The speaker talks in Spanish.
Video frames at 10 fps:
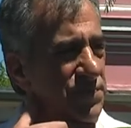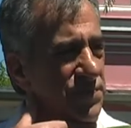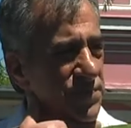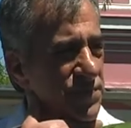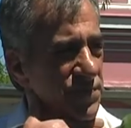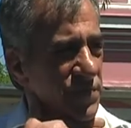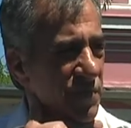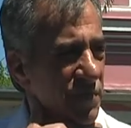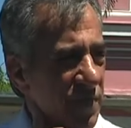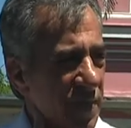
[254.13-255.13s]
Pero en
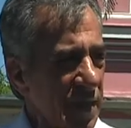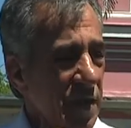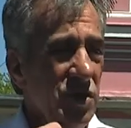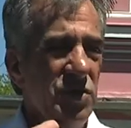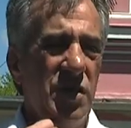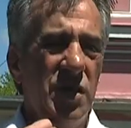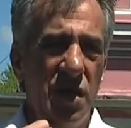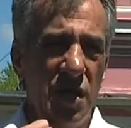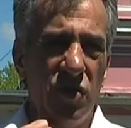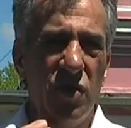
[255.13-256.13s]
serio. En
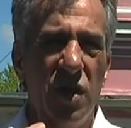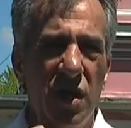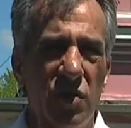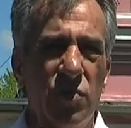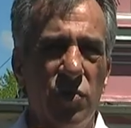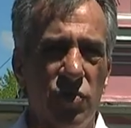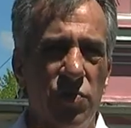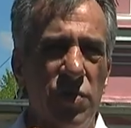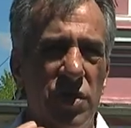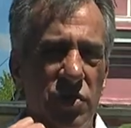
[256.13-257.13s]
serio, claro, por
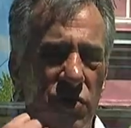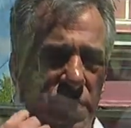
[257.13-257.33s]
supuesto.